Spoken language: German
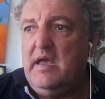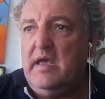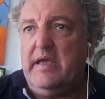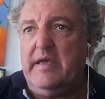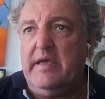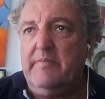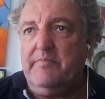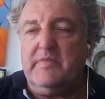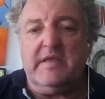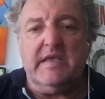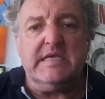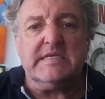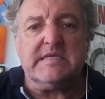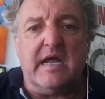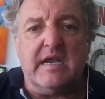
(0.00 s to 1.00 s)
äh,
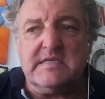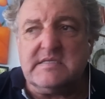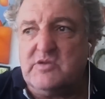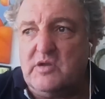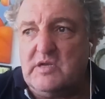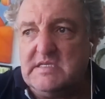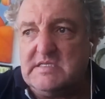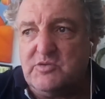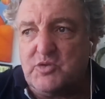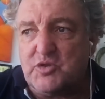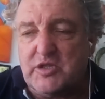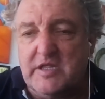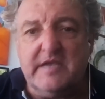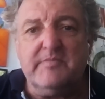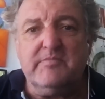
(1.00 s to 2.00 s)
ist alles doch nicht so
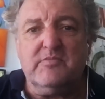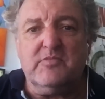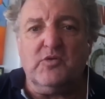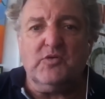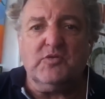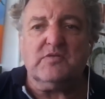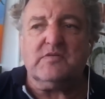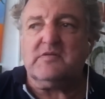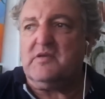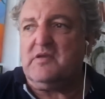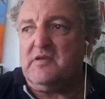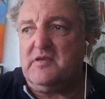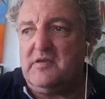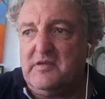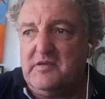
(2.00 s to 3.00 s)
schlimm und
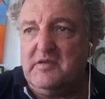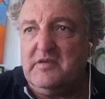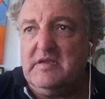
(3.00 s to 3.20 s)
äh,